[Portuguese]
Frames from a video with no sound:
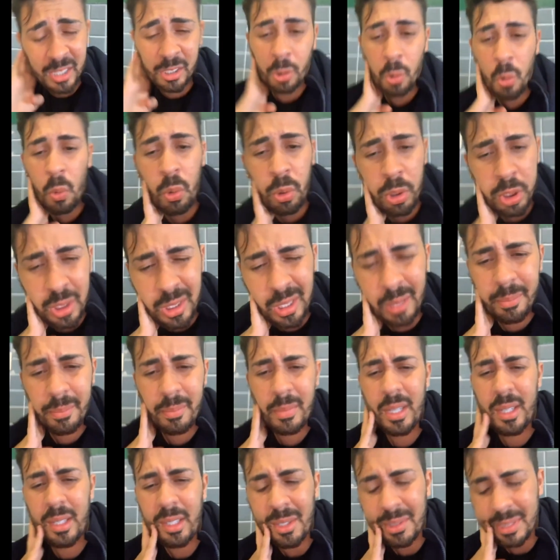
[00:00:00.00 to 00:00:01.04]
minhas custas.
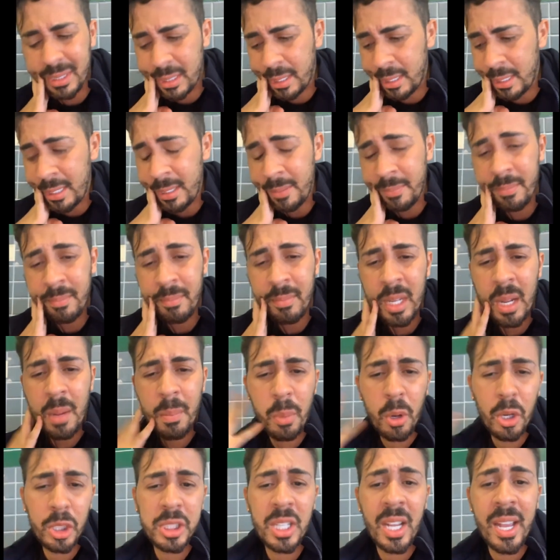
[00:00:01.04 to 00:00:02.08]
Então, assim,
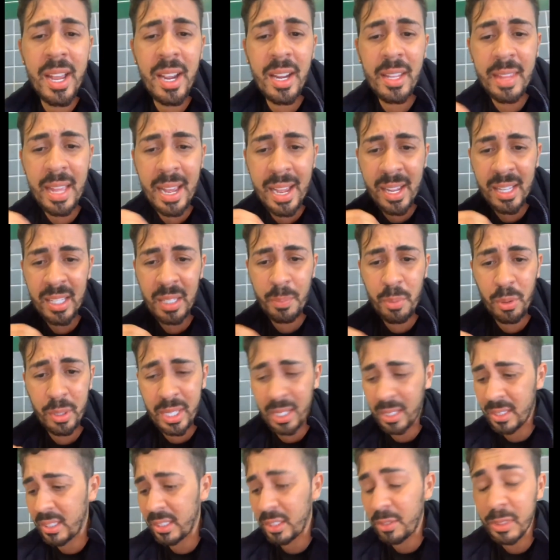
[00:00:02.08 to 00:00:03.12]
posta a realidade,
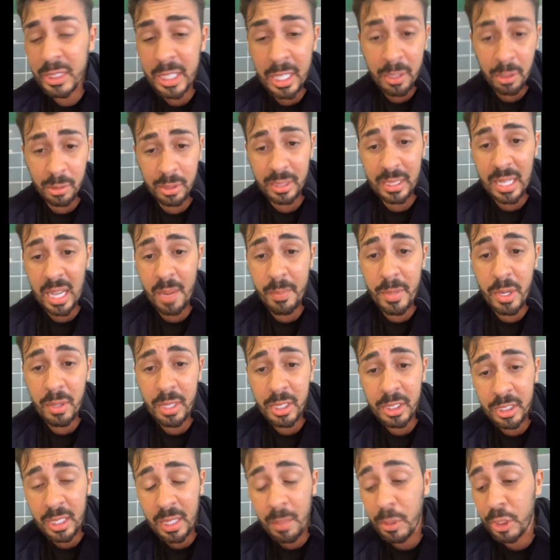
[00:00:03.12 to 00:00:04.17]
porque assim, se vocês não sabem, eu
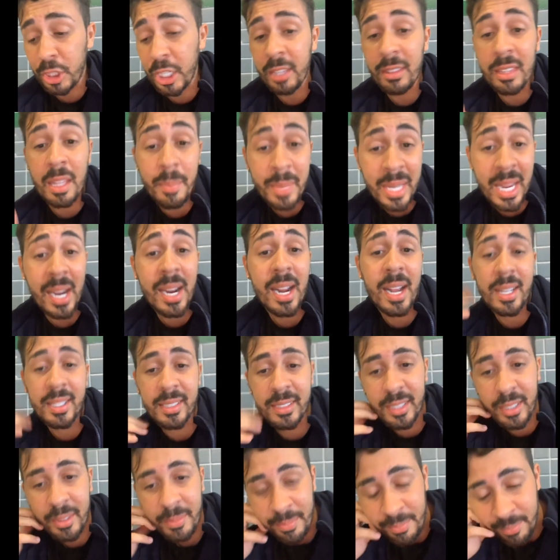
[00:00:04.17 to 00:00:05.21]
recebo gente na minha
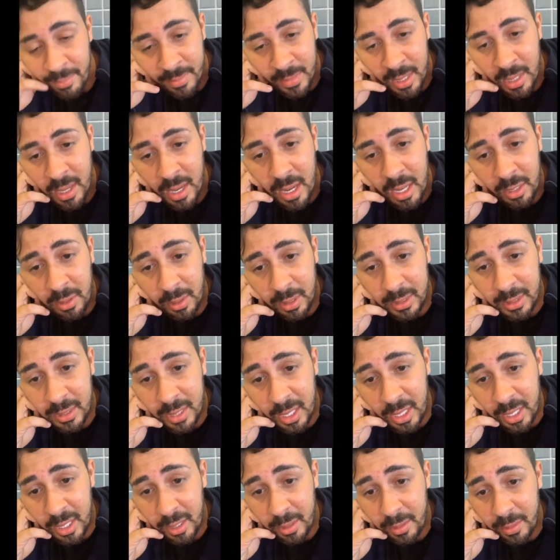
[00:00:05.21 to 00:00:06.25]
casa. Então,
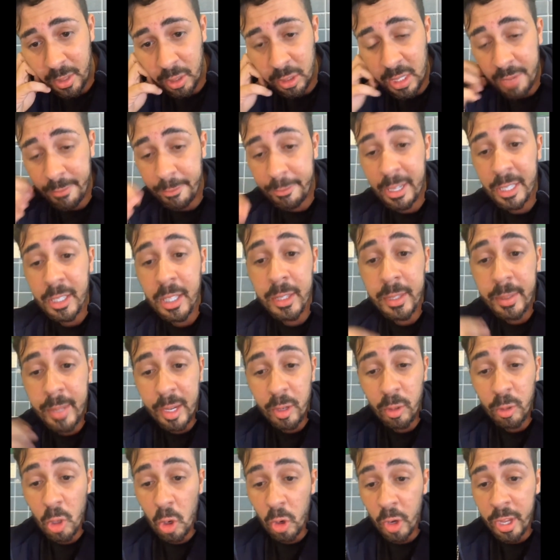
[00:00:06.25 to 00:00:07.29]
assim, eu tava Fernando
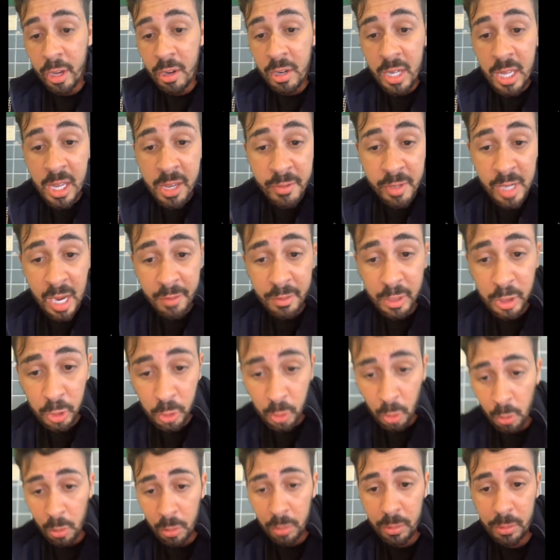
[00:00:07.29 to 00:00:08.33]
Noronha livre, leve e
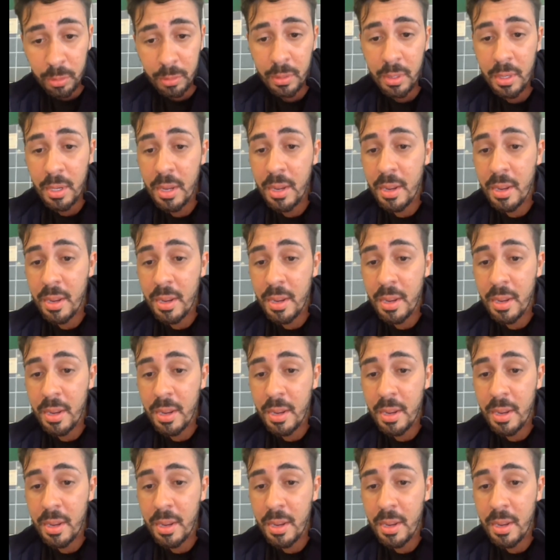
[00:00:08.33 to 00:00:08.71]
solto,